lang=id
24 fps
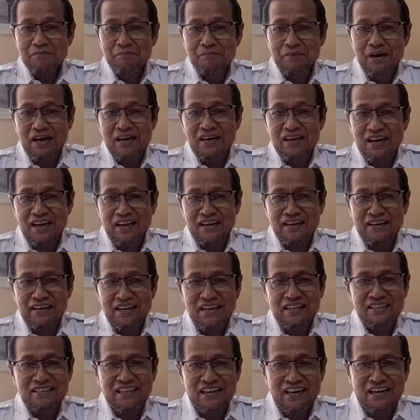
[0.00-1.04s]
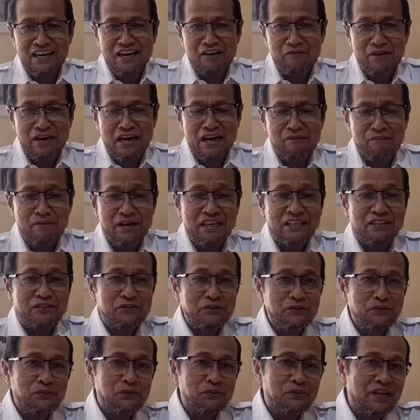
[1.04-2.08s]
Bahkan di antara nama-nama
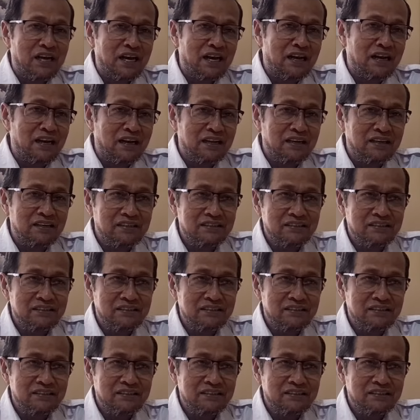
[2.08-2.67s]
itu sudah